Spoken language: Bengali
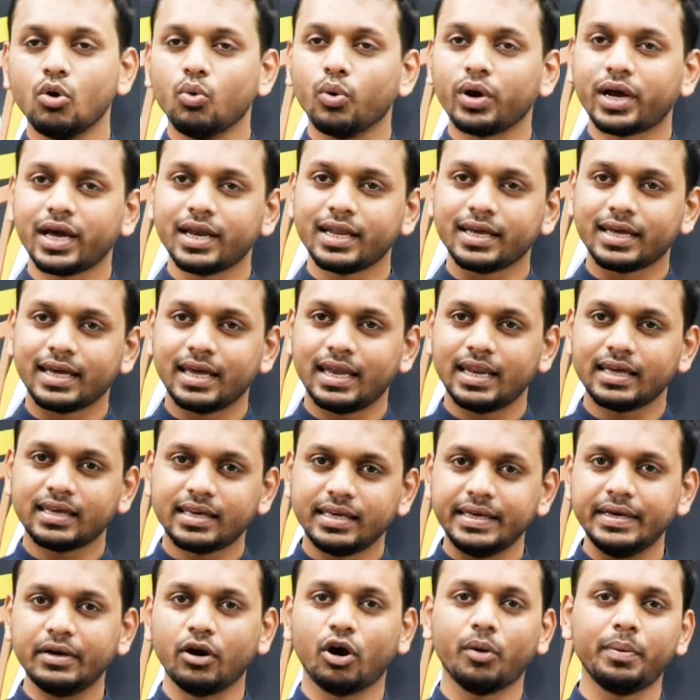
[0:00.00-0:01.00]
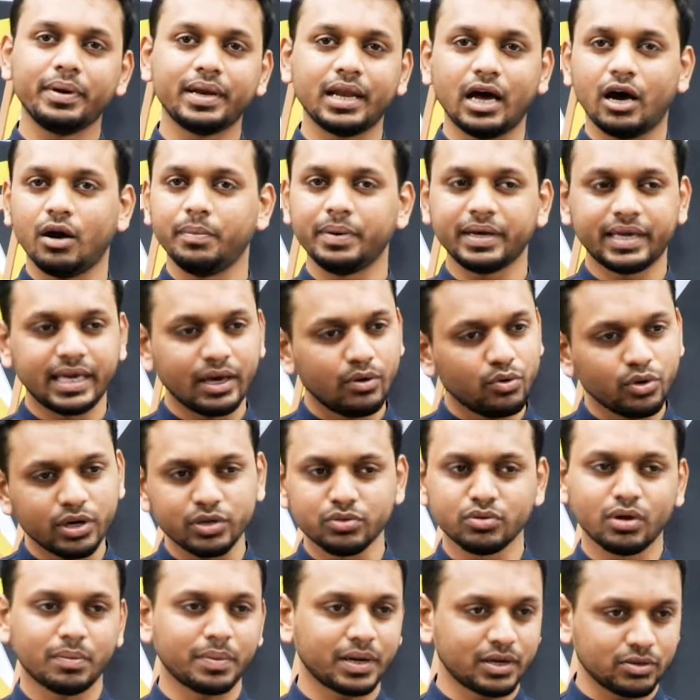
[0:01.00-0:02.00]
ওখানে গেলে কি হবে না হবে কেউ
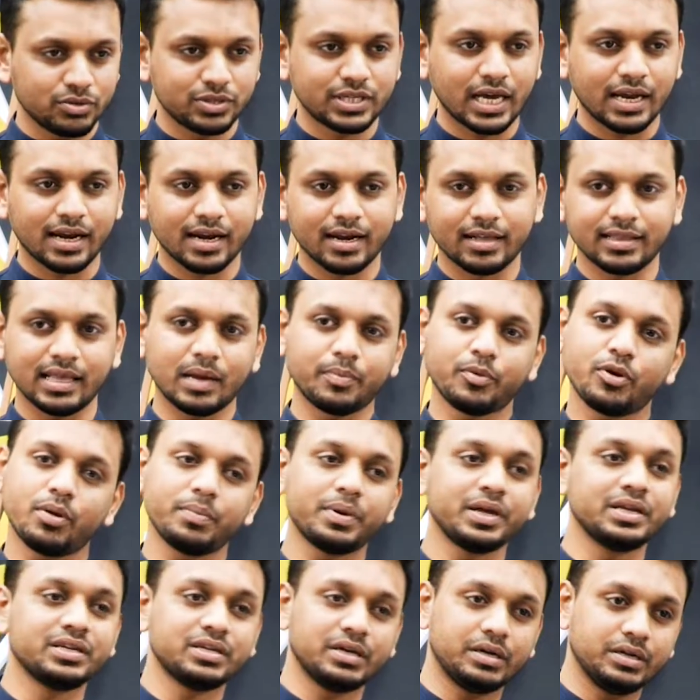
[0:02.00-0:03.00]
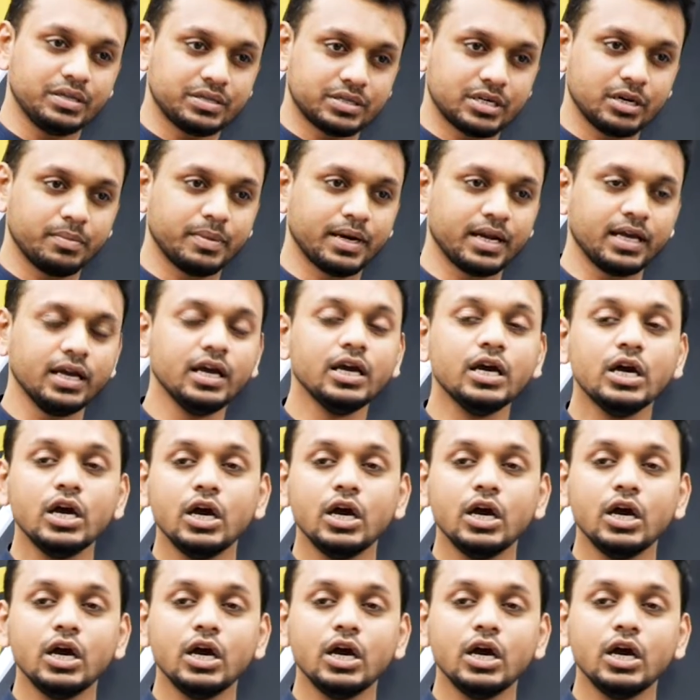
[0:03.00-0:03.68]
কিন্তু আমরা কিছু জানি না তারপর আমরা ইন্টারেস্টেড মানে